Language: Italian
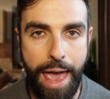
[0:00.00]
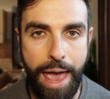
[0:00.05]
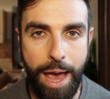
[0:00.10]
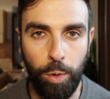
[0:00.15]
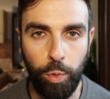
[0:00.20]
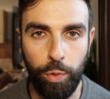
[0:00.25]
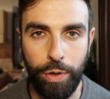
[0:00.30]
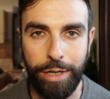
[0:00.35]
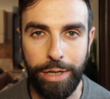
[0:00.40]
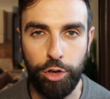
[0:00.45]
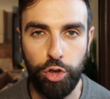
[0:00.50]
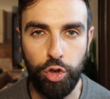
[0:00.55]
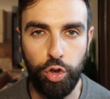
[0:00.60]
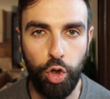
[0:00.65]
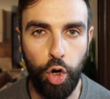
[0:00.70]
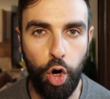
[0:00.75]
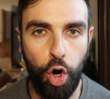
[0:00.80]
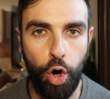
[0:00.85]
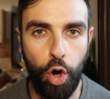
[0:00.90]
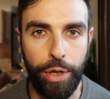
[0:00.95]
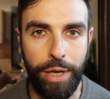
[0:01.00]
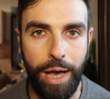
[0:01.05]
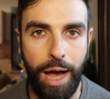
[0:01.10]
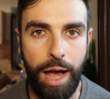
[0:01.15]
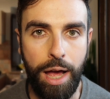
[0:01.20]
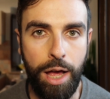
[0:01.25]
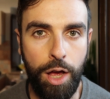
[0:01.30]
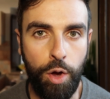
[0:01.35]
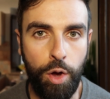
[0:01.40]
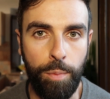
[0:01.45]
è una
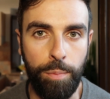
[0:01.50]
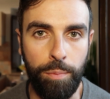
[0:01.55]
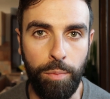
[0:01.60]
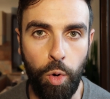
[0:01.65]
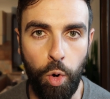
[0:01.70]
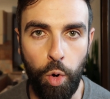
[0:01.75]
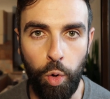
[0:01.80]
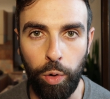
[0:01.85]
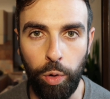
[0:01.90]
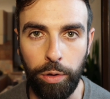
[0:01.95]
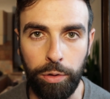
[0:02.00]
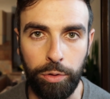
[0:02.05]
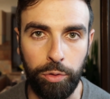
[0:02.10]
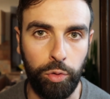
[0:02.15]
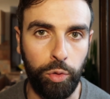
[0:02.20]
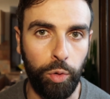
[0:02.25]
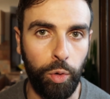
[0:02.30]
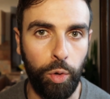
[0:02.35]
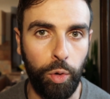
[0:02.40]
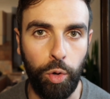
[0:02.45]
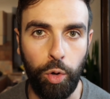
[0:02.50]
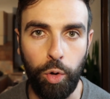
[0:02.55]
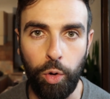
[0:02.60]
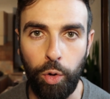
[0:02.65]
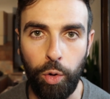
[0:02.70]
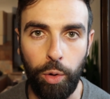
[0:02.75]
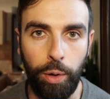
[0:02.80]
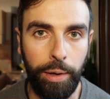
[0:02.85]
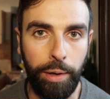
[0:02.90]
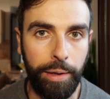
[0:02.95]
storia
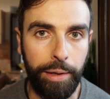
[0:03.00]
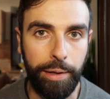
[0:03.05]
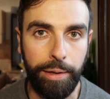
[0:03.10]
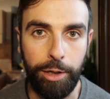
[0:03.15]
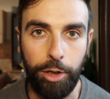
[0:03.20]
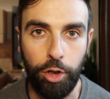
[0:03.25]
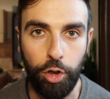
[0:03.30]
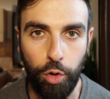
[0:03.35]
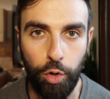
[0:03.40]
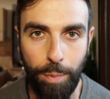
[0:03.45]
molto eh,